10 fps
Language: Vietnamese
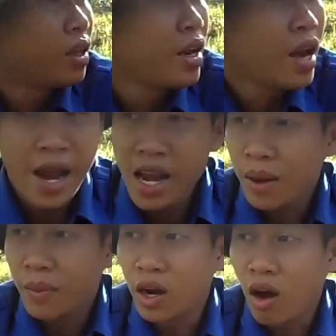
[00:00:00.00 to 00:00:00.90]
thì đấy
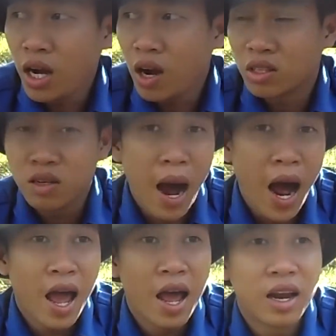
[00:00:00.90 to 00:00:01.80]
là mình nói loại thứ
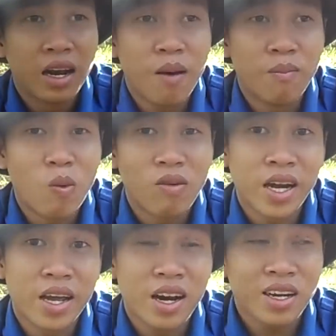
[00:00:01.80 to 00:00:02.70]
ba là một
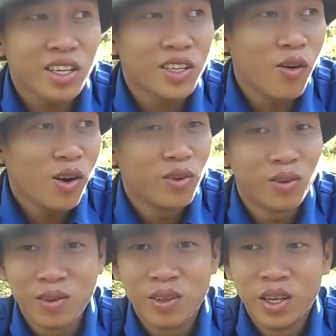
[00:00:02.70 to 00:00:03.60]
vấn đề rất nhức nhối luôn